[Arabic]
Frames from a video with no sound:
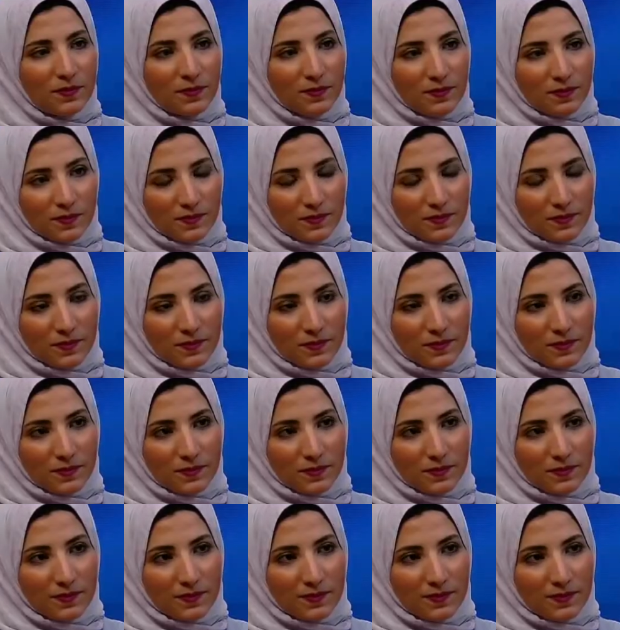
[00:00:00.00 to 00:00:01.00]
للفكر
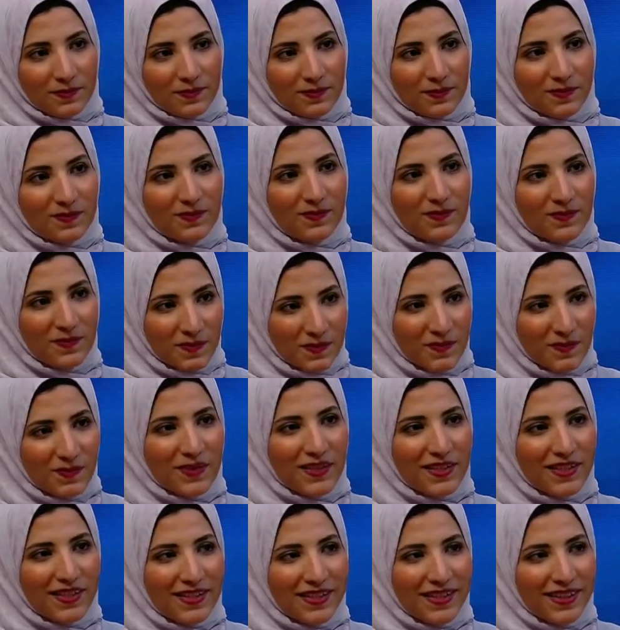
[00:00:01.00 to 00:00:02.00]
والدراسات الاستراتيجيه
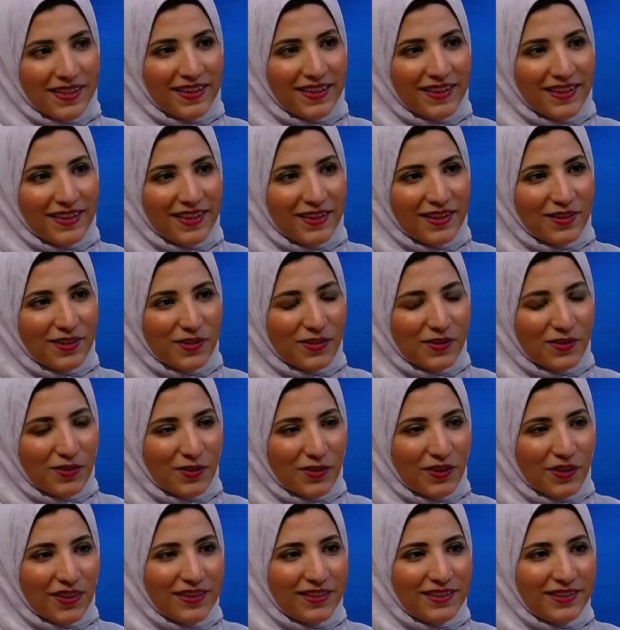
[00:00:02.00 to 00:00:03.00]
نورتينا في صباح الخير
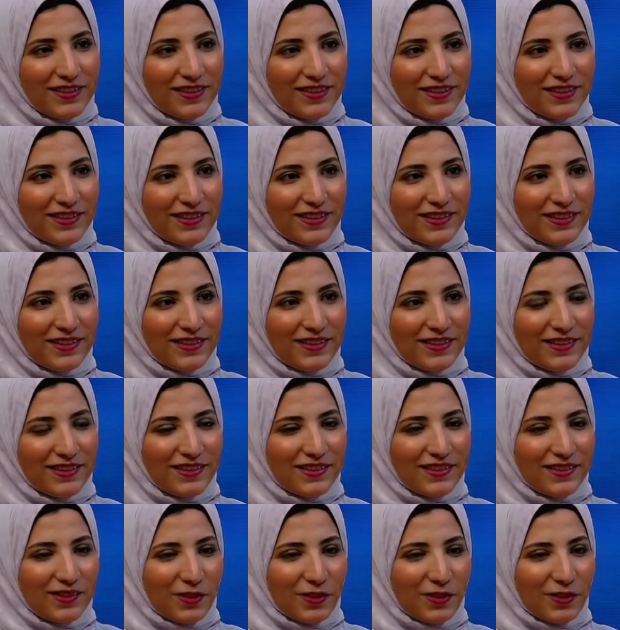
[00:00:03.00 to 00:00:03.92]
شكرا, شكرا على كل هذه الايضاحات